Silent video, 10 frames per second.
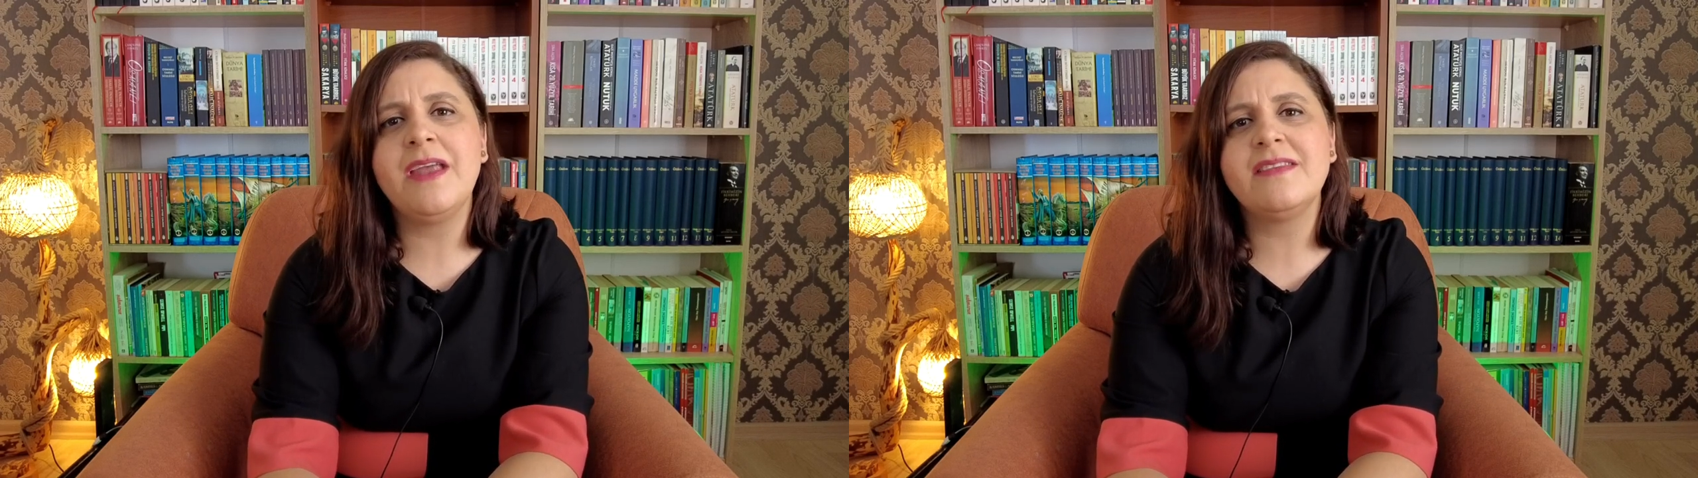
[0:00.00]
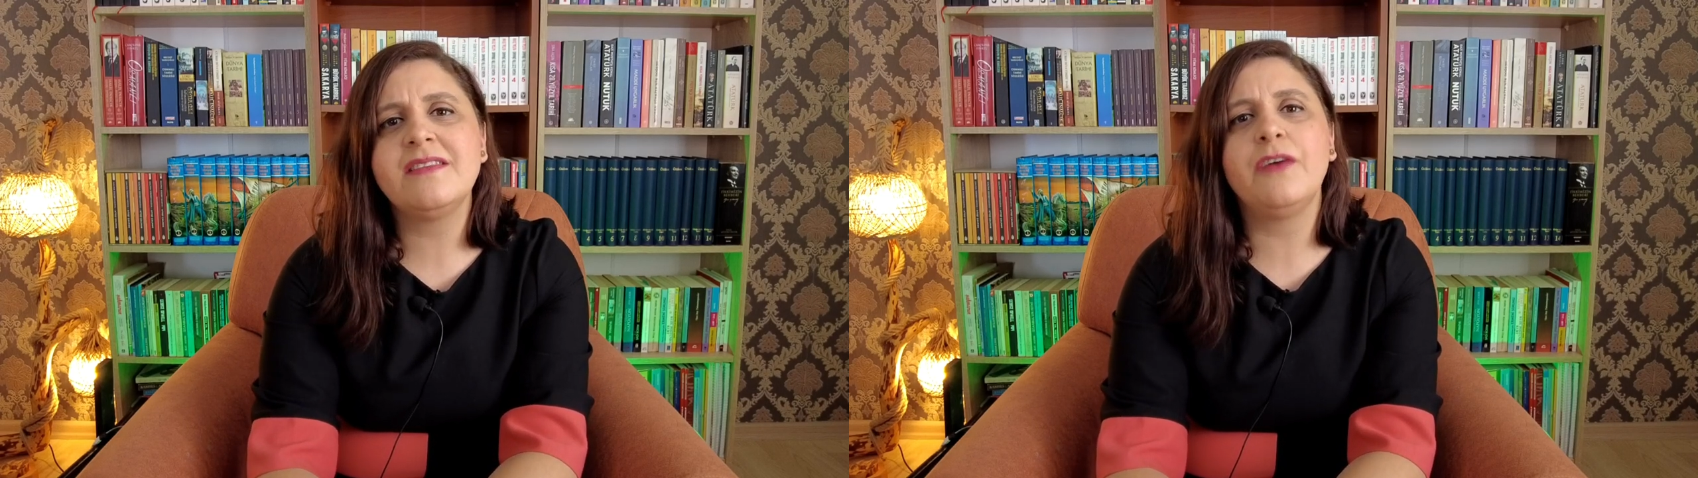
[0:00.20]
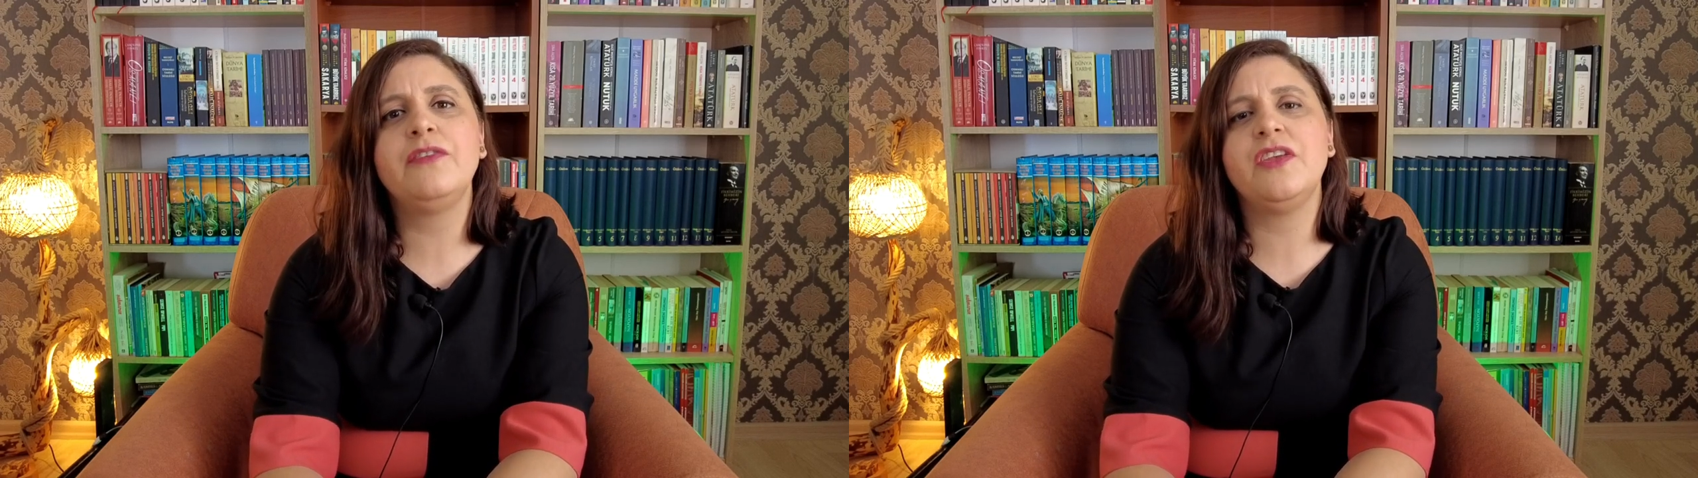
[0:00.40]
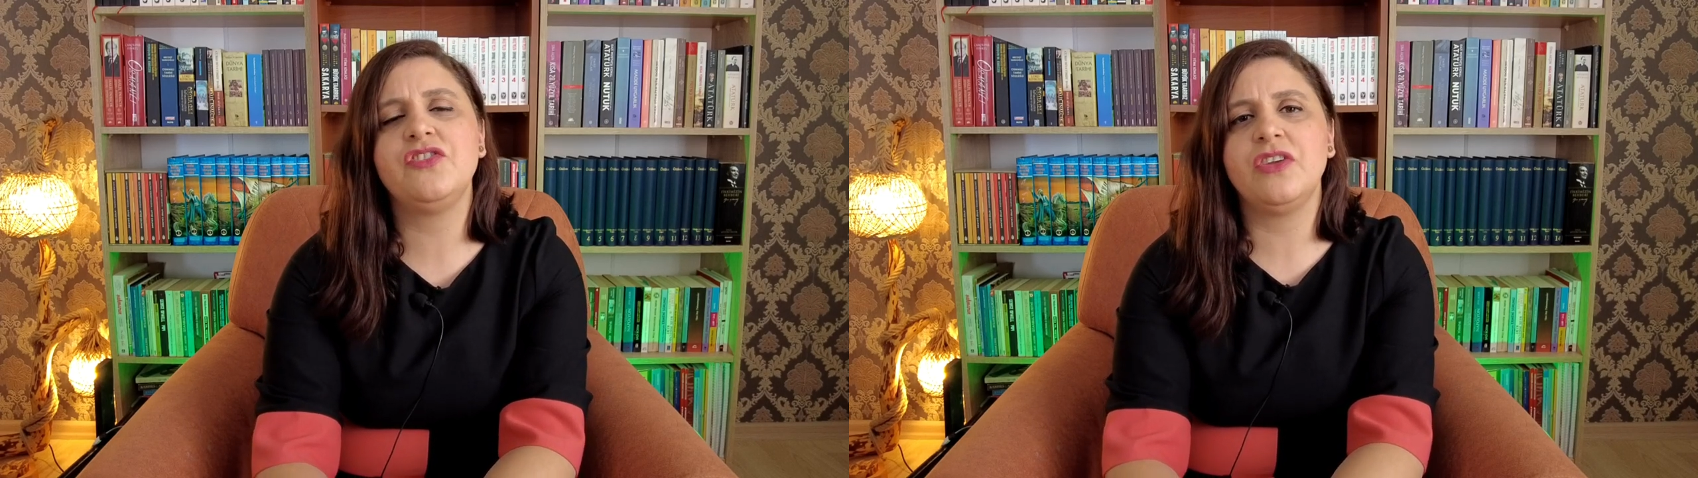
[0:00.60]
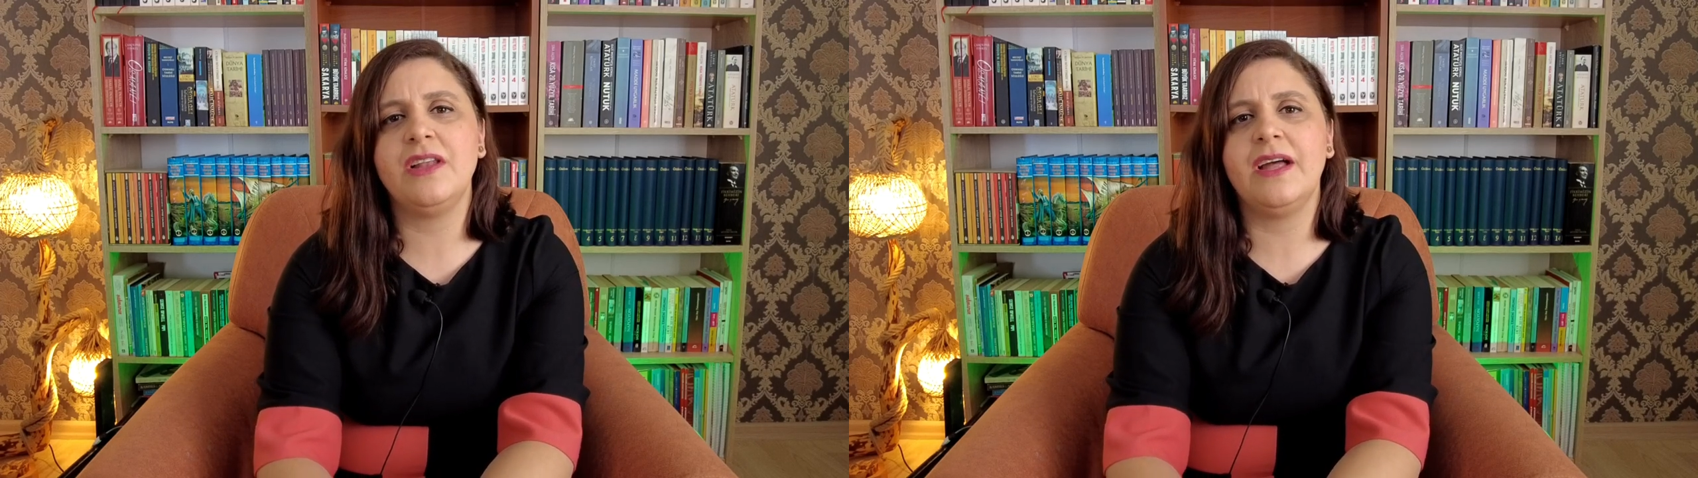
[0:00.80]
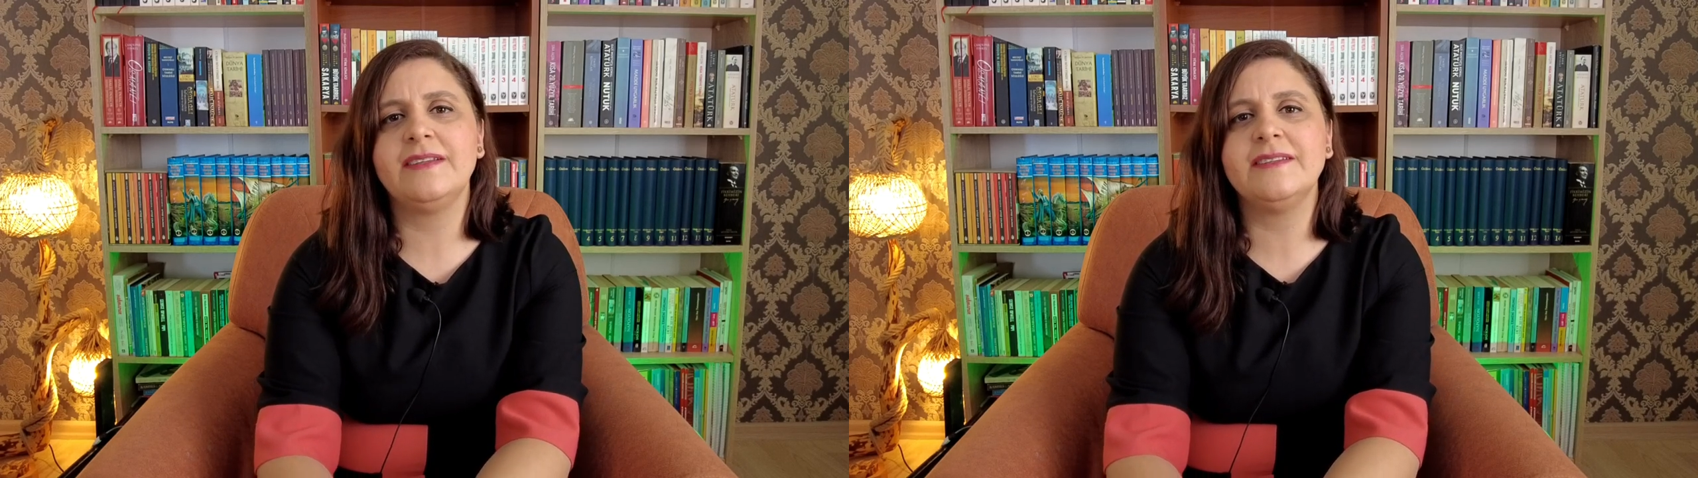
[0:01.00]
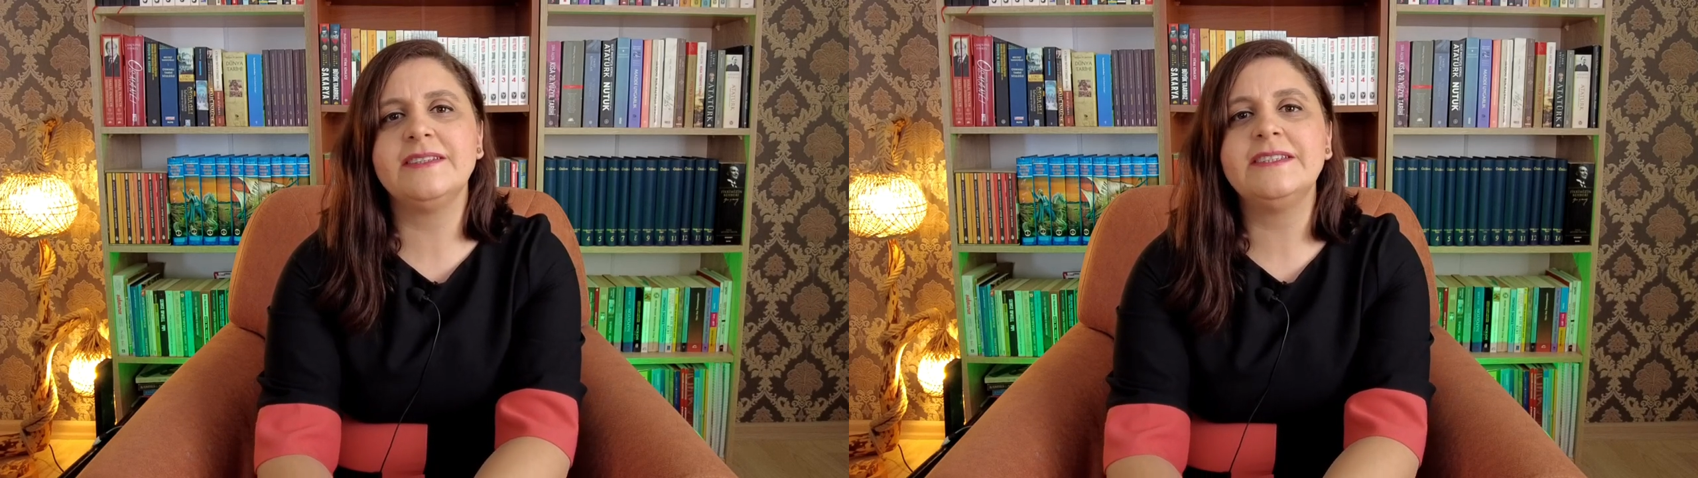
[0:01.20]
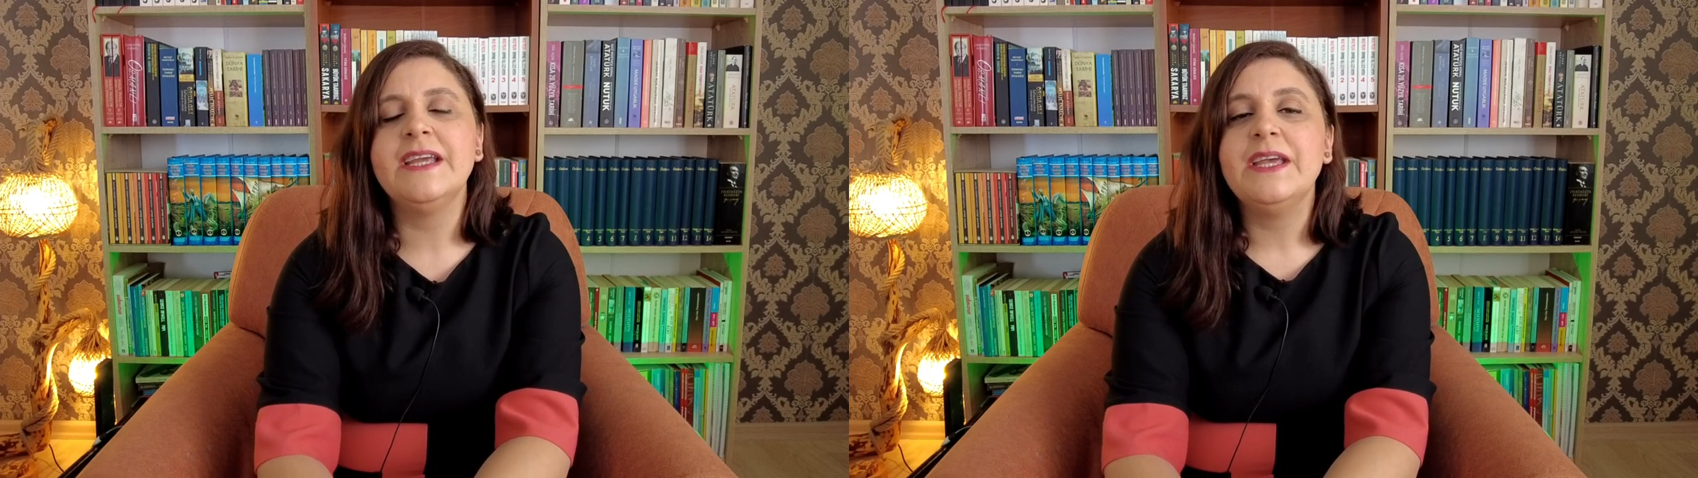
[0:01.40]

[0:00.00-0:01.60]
esnaf teşkilatıdır.